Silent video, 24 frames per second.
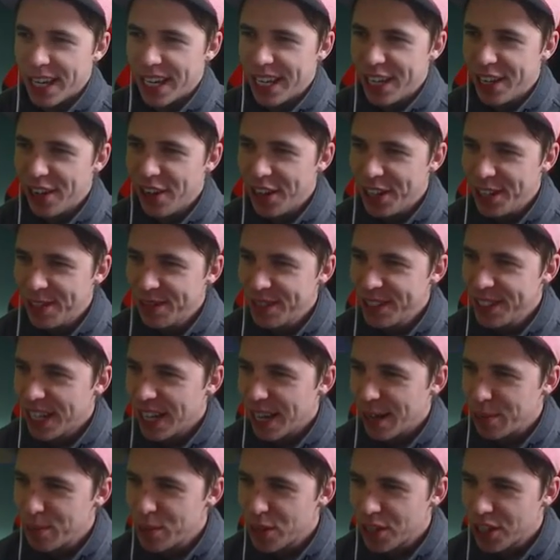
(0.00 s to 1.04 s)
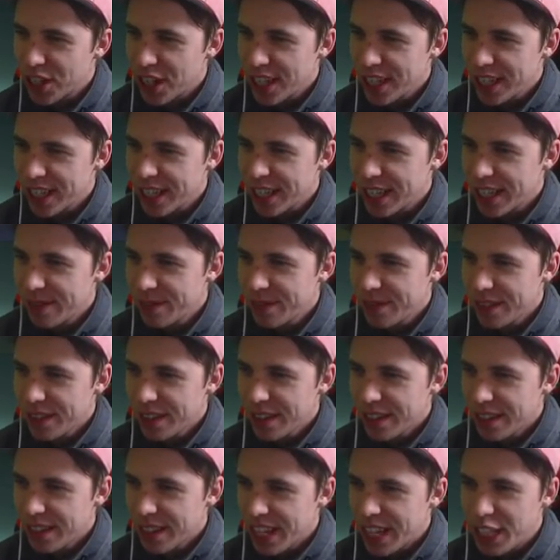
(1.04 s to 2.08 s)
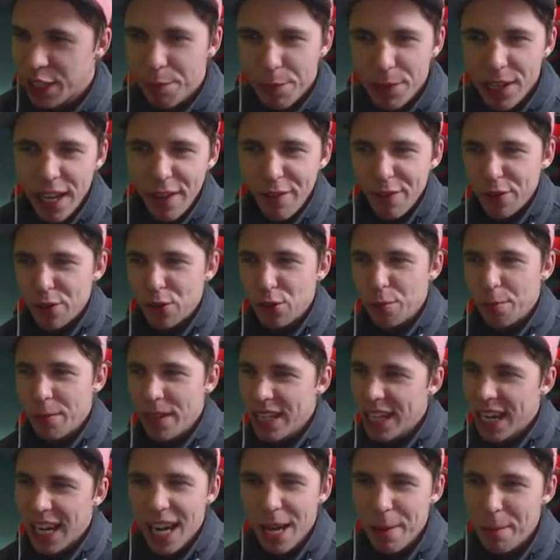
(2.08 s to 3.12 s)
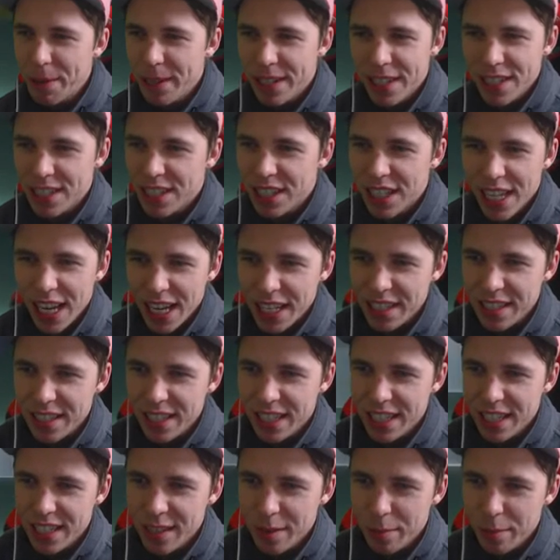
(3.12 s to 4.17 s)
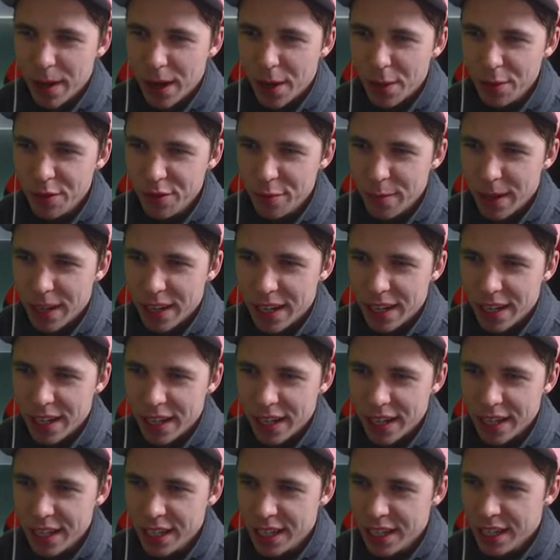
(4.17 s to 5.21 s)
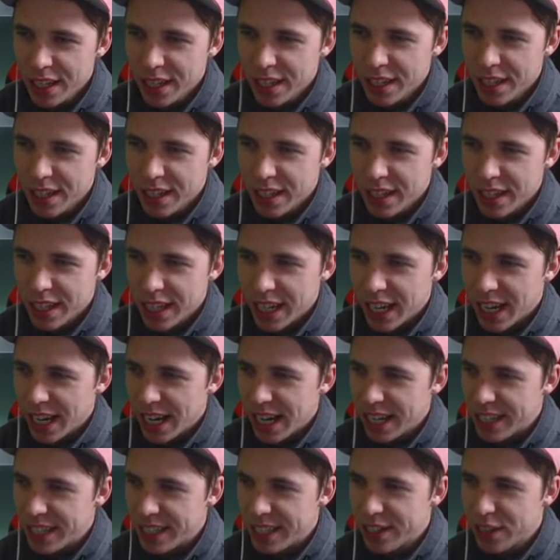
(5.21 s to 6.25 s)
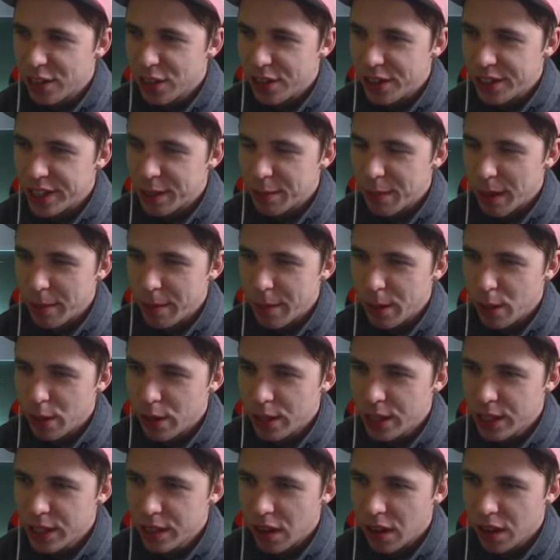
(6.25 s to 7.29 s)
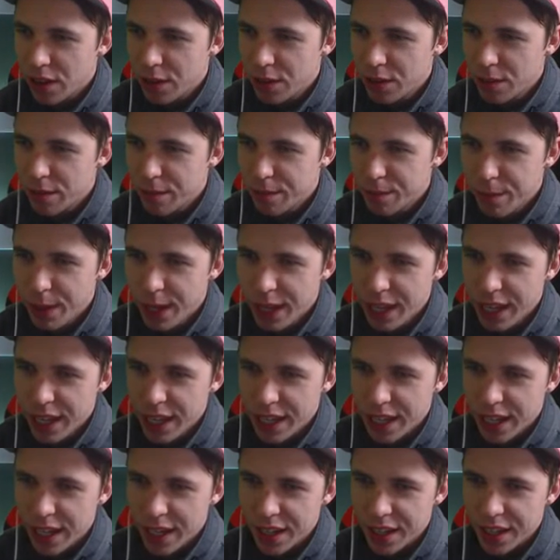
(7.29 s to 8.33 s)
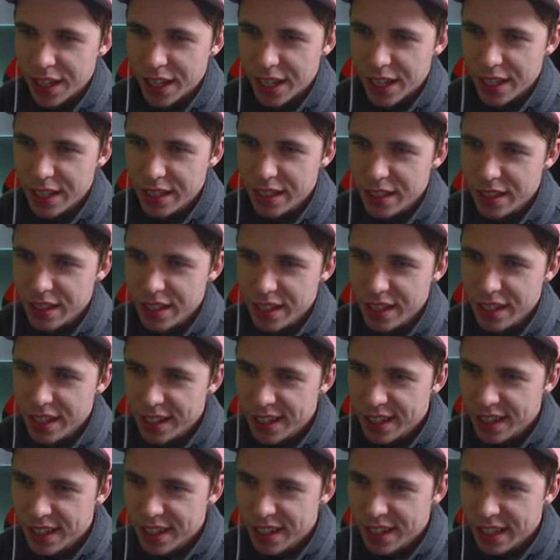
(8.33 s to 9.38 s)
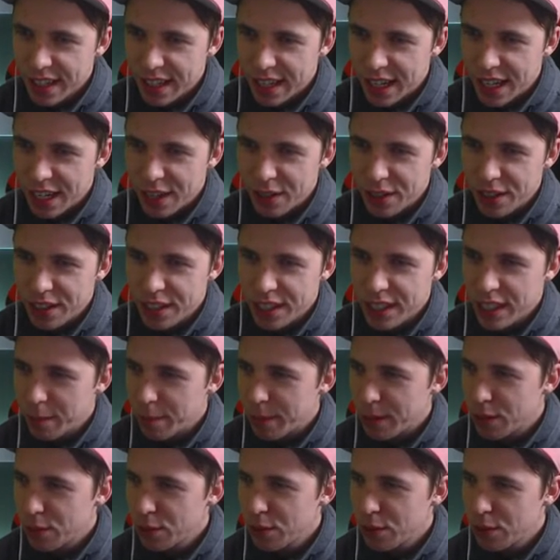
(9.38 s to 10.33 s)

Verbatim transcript: hier heute wieder am Start, ne? Ich bin einfach so mega happy, dass ich die ganzen Kisten mal aufmachen kann. Ja, toll. Zweimal Holztarnung. Mega nice. Also die sieht ja mal so